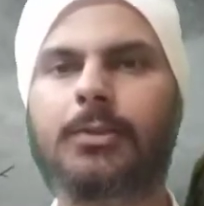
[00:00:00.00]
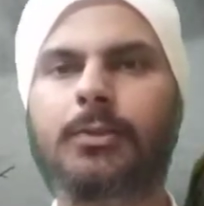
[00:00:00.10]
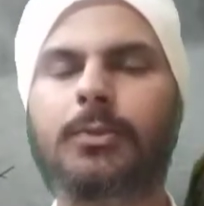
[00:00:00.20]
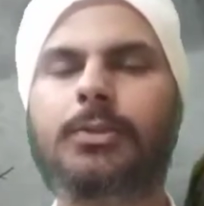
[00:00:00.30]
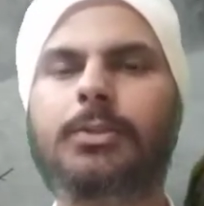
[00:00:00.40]

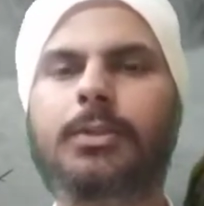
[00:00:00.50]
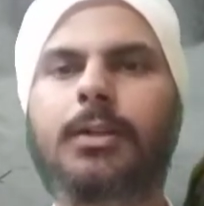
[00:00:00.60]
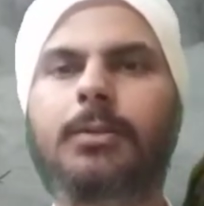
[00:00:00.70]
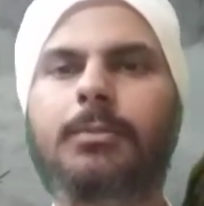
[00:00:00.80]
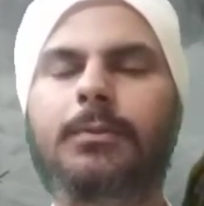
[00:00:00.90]
तो कुछ
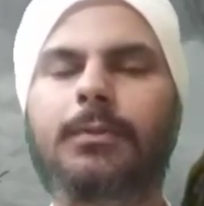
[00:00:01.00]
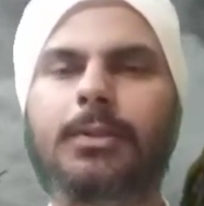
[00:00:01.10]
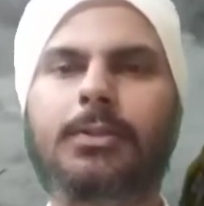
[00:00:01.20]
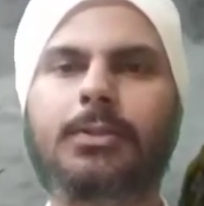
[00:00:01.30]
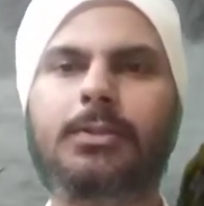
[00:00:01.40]
अरब
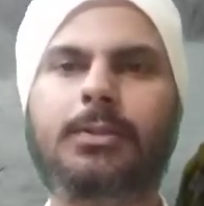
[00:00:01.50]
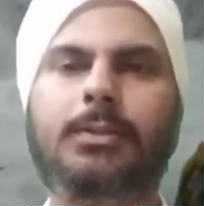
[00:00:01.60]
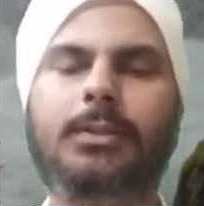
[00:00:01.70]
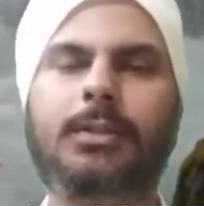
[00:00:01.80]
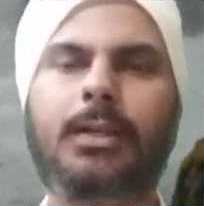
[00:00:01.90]
वर्ष
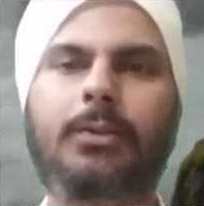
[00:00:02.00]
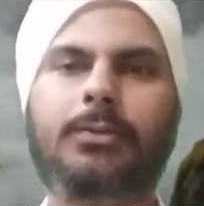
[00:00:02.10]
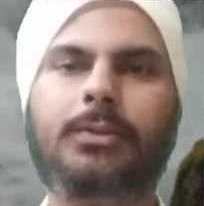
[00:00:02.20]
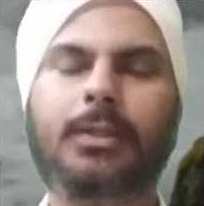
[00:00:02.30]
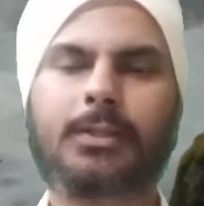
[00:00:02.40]
इसकी
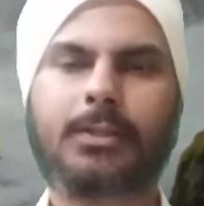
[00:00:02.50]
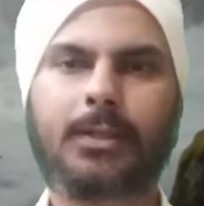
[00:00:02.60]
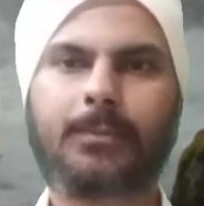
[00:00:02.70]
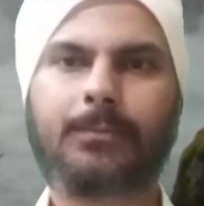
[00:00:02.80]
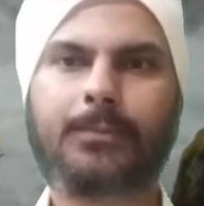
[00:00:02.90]
आयु शेष है